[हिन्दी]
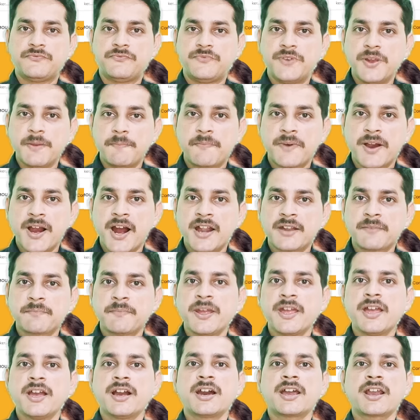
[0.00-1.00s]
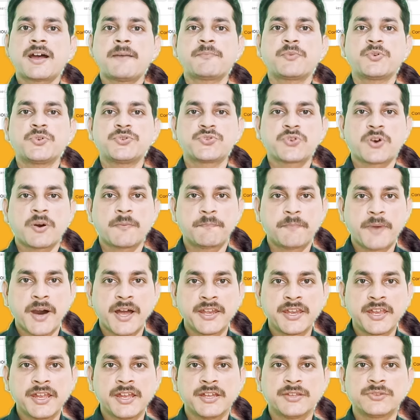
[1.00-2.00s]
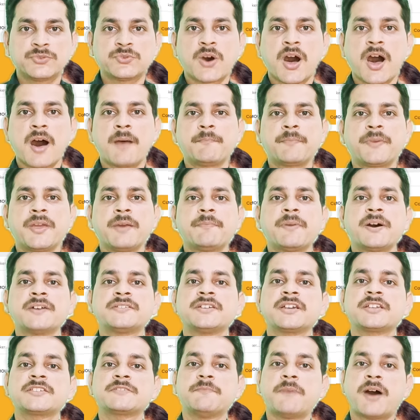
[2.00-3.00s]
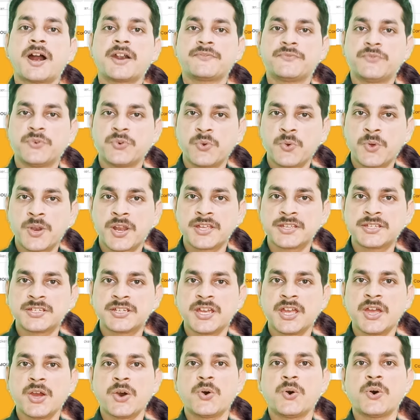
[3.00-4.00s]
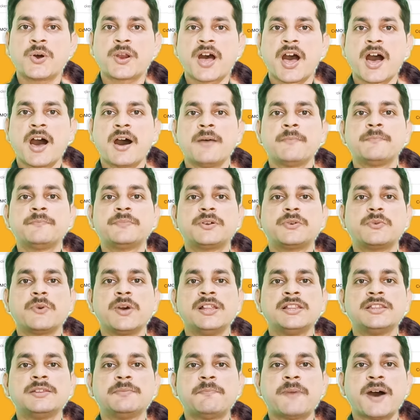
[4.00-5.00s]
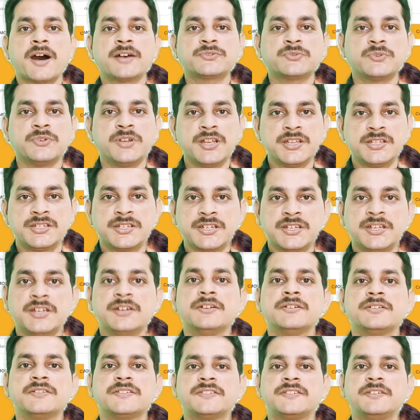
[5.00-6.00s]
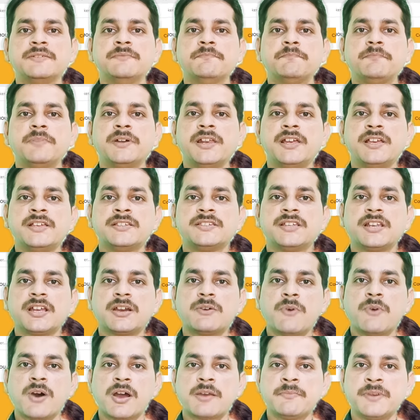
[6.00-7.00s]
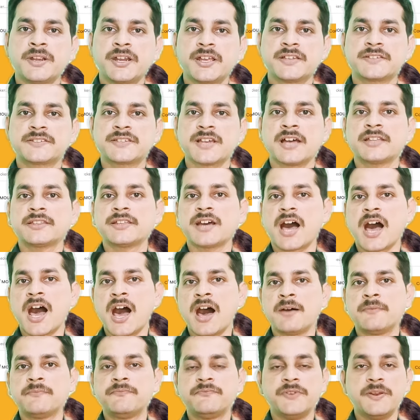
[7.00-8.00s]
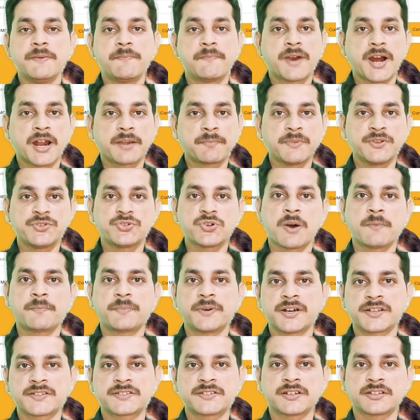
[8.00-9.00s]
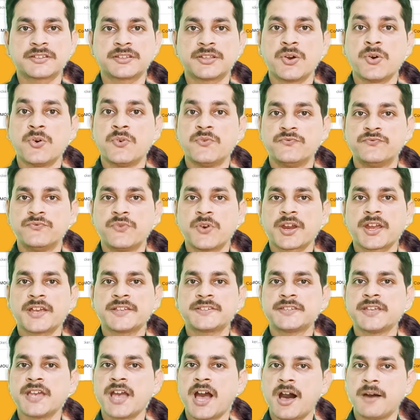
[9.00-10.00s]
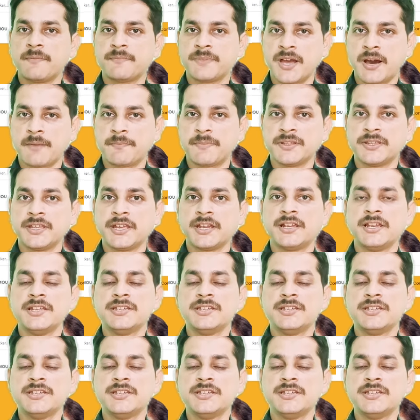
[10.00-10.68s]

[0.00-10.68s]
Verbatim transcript: फ्लिपकार्ट में अगर आपको जॉब पानी है तो आपके पास एक स्मार्टफोन होना चाहिए और आप ट्वेल्थ पास होने चाहिए सिंपल इस रिक्वायरमेंट के साथ आप फ्लिपकार्ट में जॉब कर सकते हो वो कैसे आप यहाँ पे देख